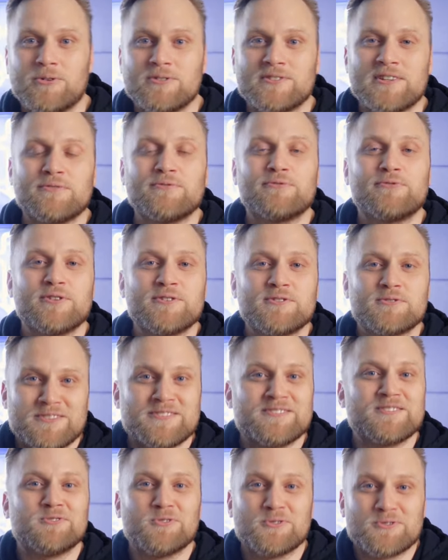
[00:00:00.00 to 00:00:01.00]
und dann findest du
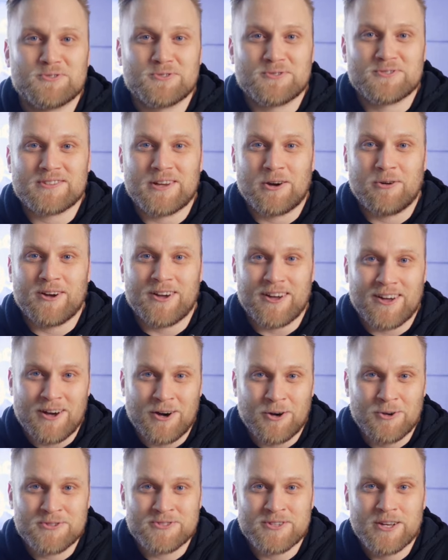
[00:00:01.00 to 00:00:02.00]
diese Nutzungsdauer
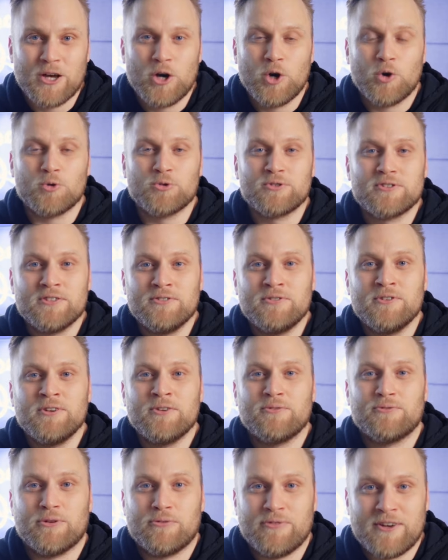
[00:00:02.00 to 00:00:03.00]
heraus und die
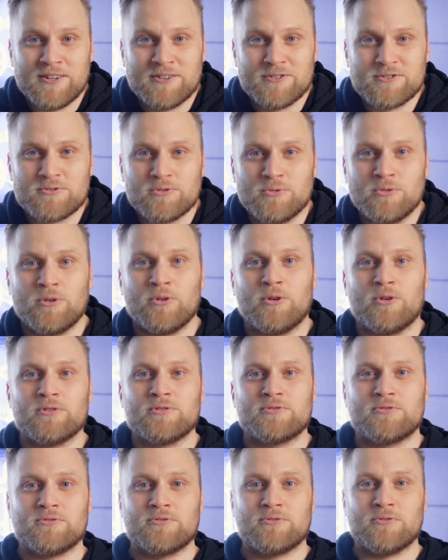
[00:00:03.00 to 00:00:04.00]
verwendest du
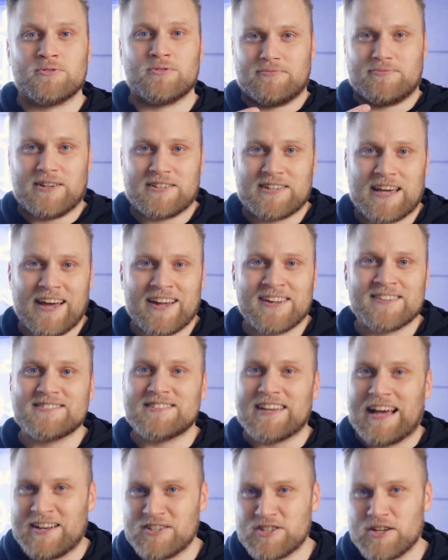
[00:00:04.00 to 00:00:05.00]
und du verteilst
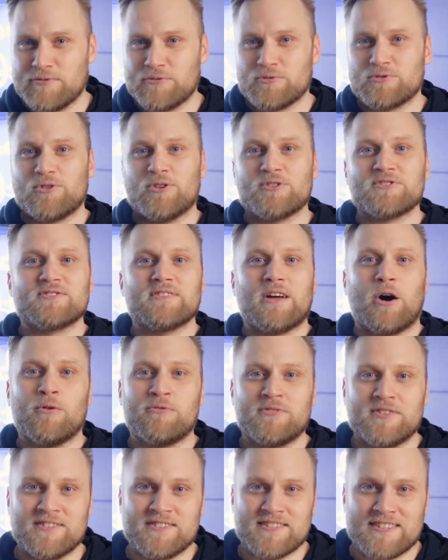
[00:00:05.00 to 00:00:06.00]
die Anschaffungskosten auf
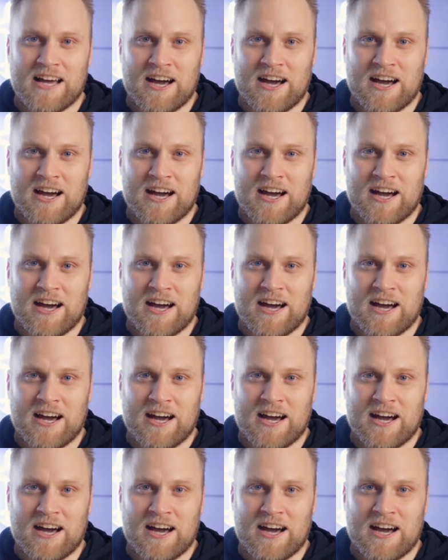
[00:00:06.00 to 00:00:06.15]
diese diese